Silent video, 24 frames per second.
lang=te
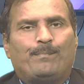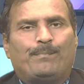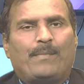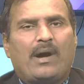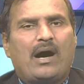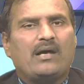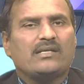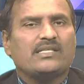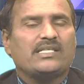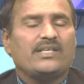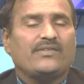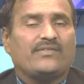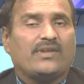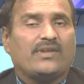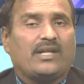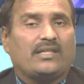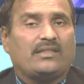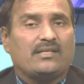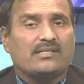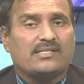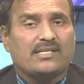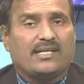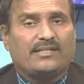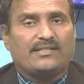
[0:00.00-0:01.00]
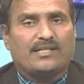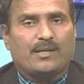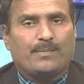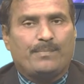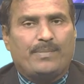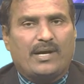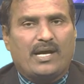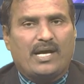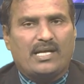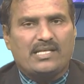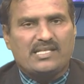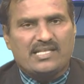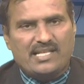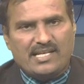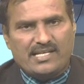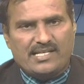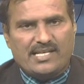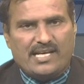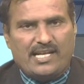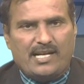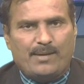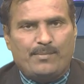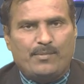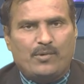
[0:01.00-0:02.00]
మహాశివరాత్రి సందర్భంగా
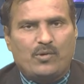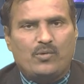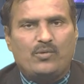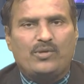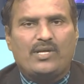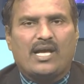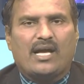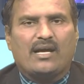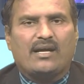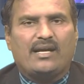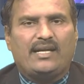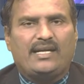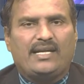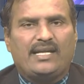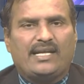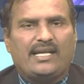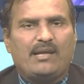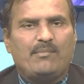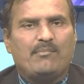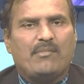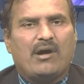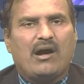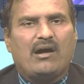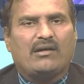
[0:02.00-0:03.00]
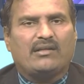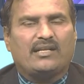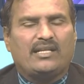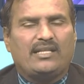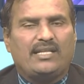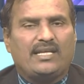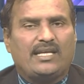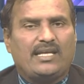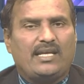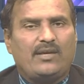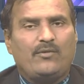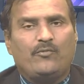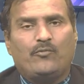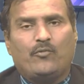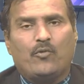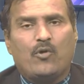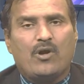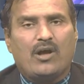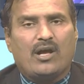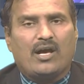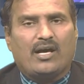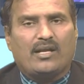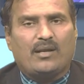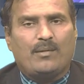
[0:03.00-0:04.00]
శ్రీశైలంకు యాగంటికి మహానందికి
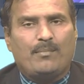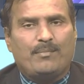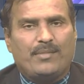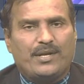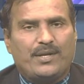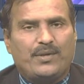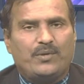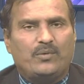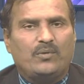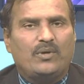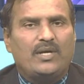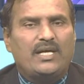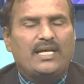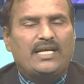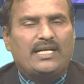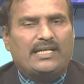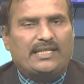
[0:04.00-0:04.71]
ఓంకారం మరియు